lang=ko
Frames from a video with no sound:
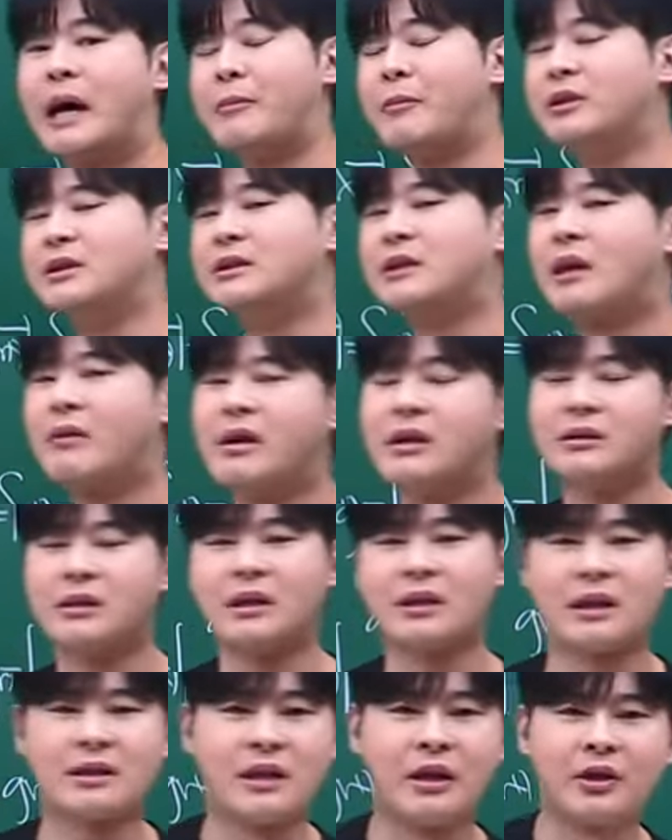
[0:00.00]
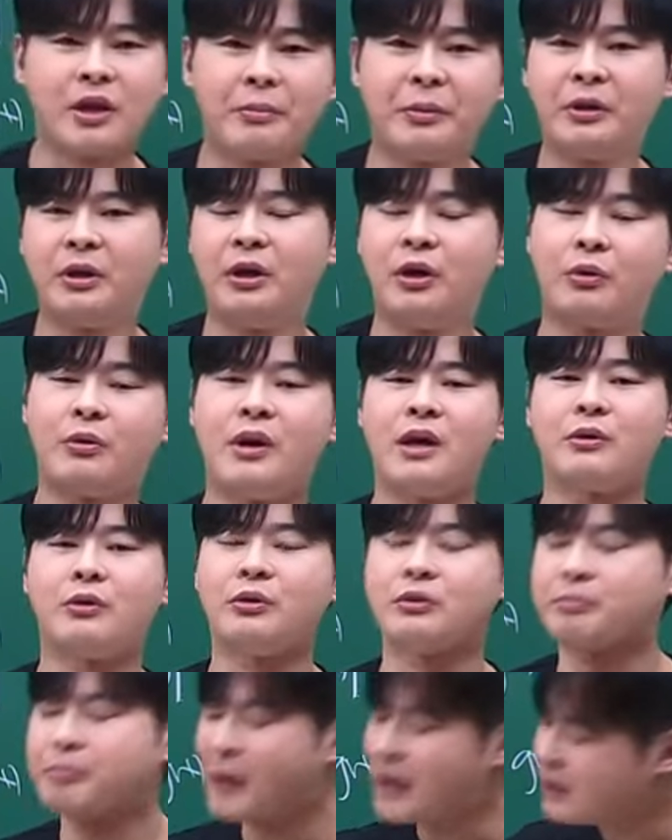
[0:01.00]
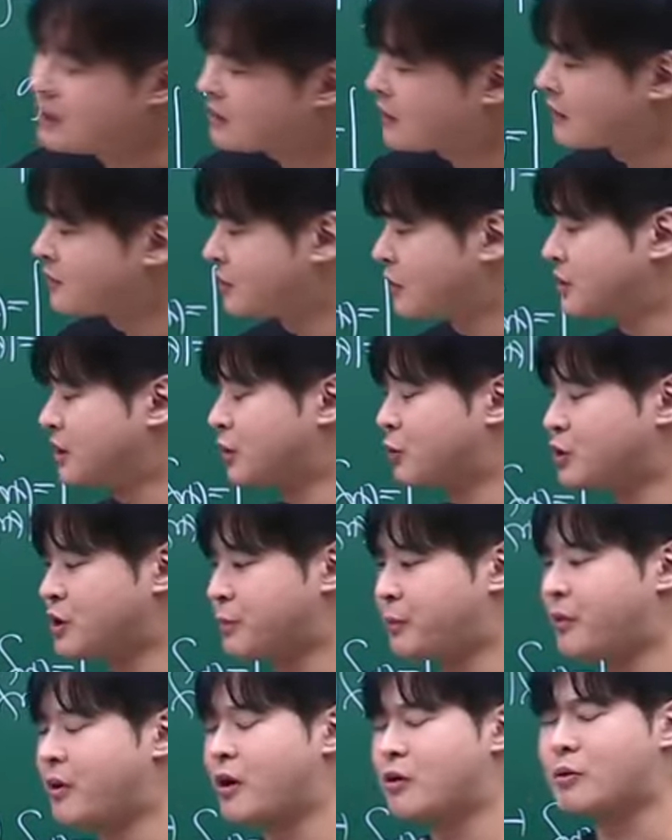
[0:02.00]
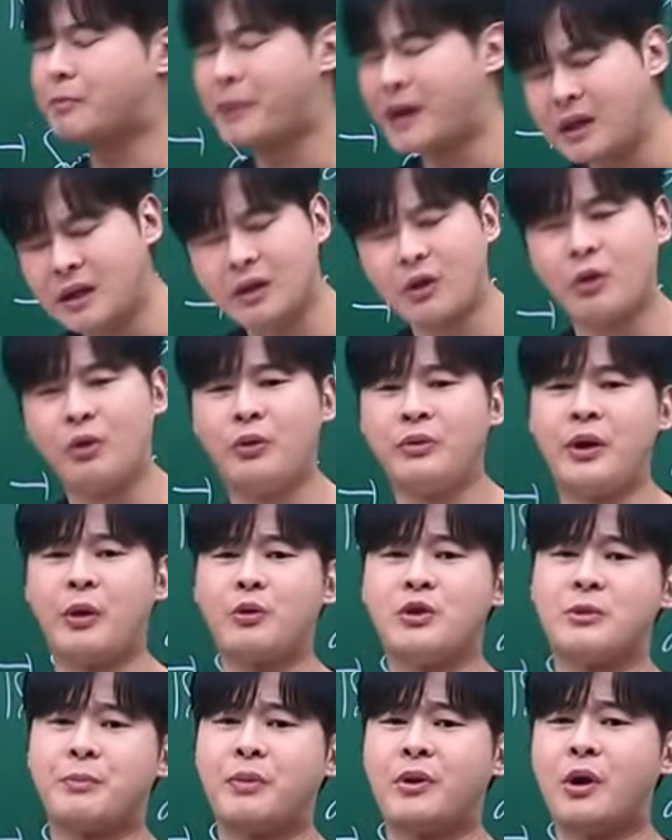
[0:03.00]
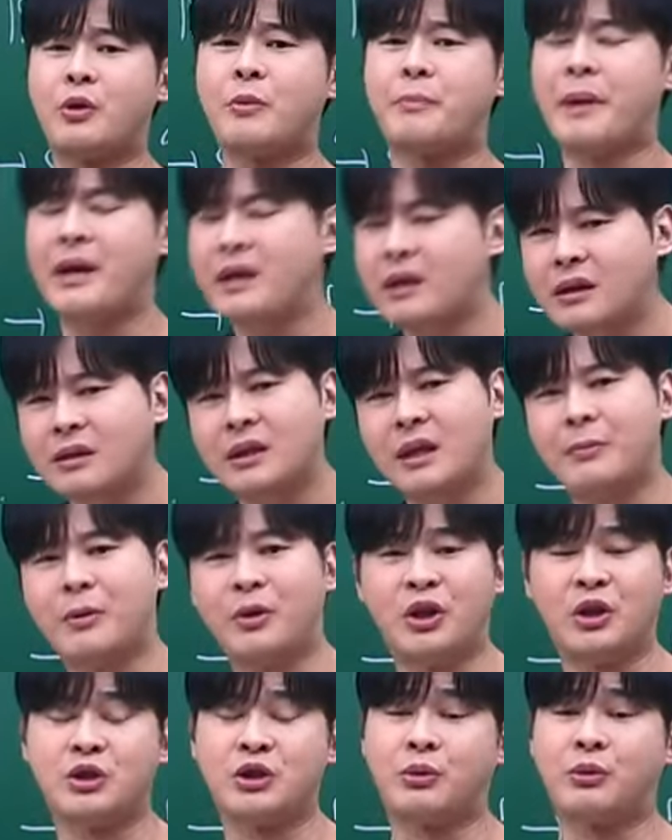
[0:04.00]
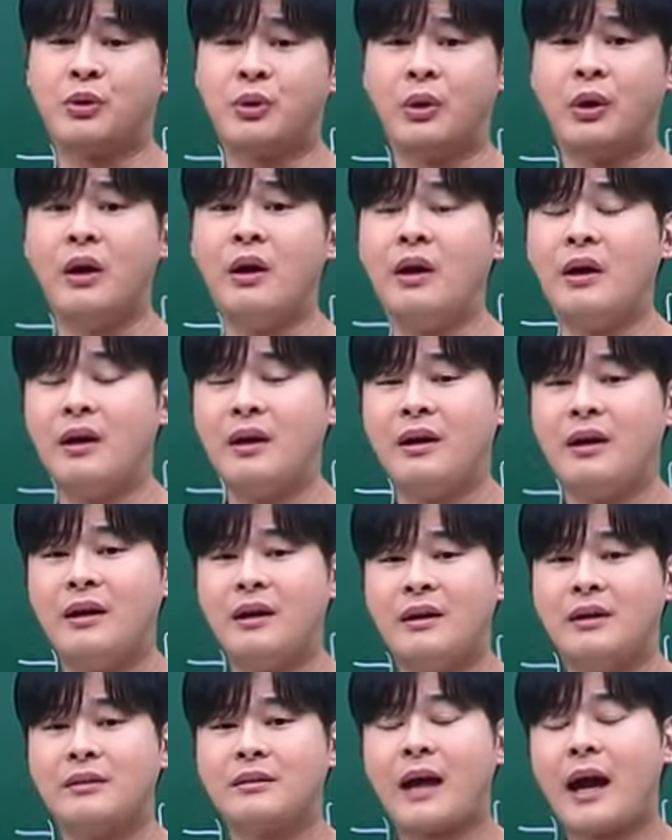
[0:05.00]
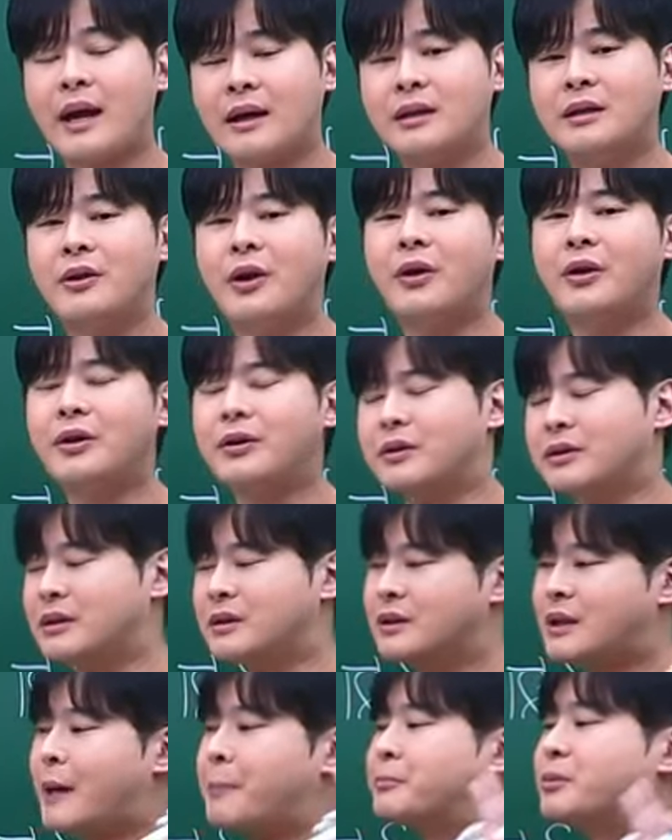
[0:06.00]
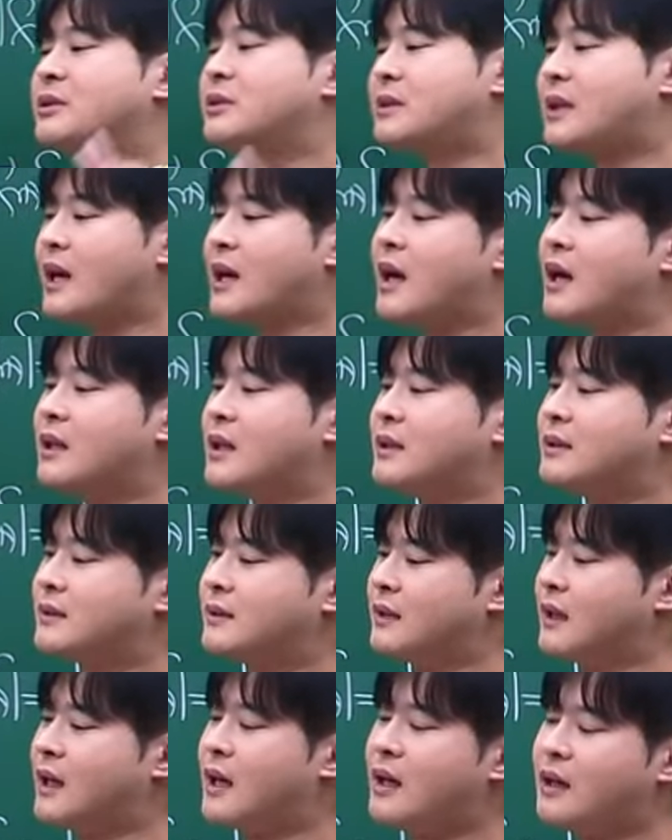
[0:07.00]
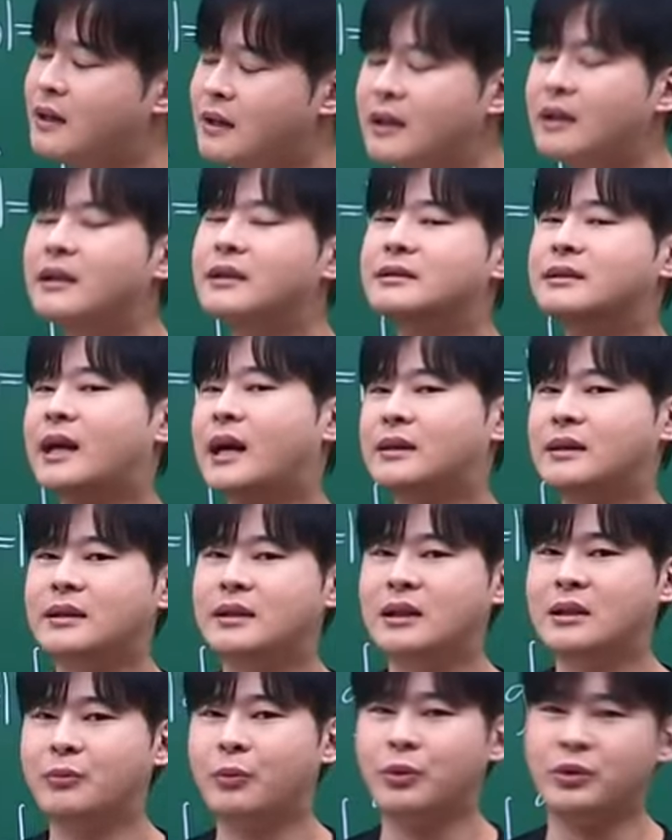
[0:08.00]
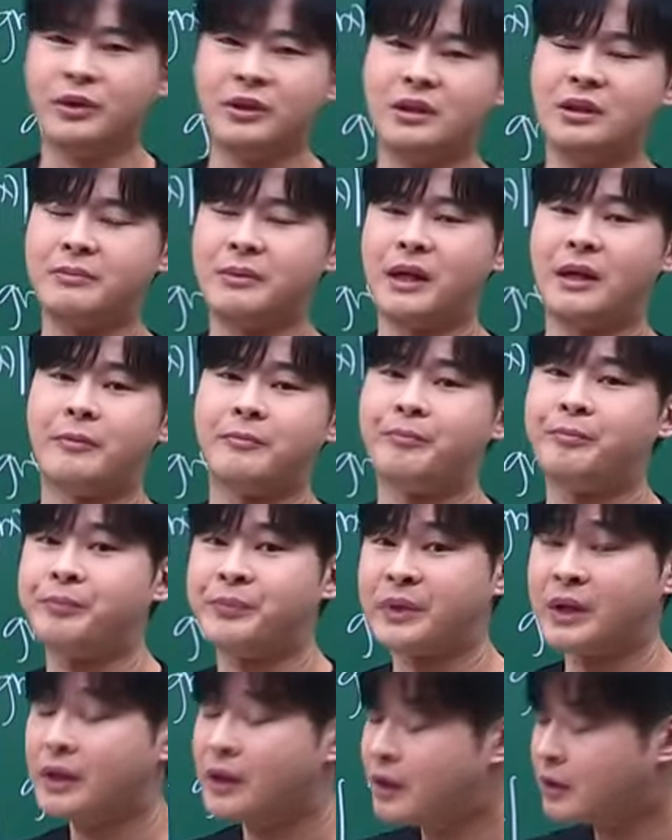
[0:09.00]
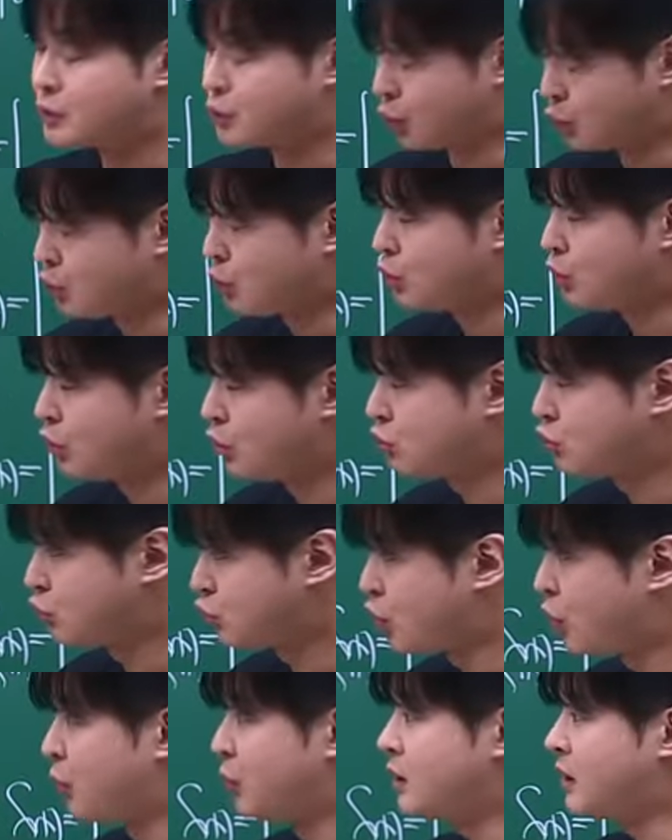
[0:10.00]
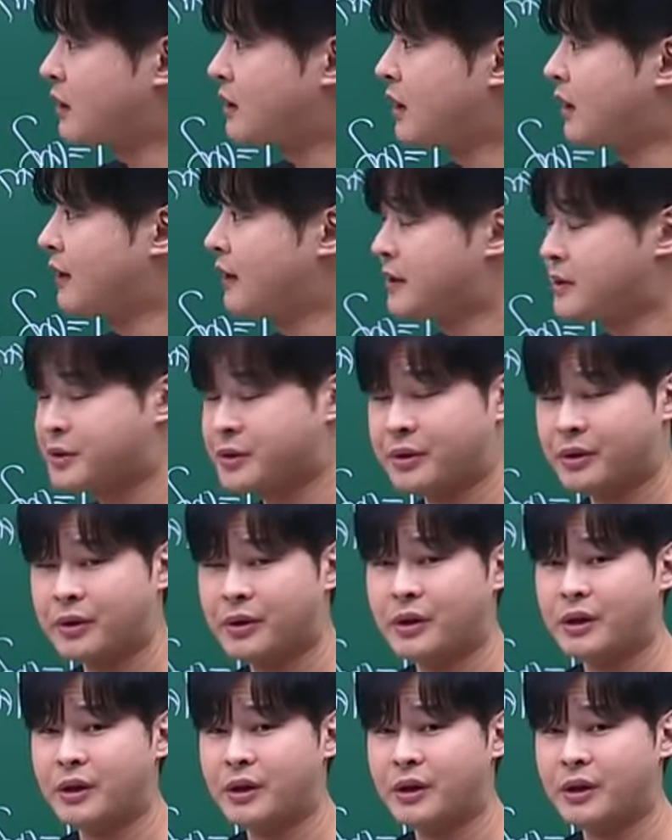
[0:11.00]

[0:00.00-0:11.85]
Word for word: 나머지 상황 그냥 다 제껴버리려고 하고 빨리 단정 짓고 싶어 하고 빨리 결론 내고 싶어 하고 빨리 끝내버리고 싶고 다 그런 나쁜 생각이 있으니까 4등급, 5등급이야. 저도 국어 못했다 그랬죠.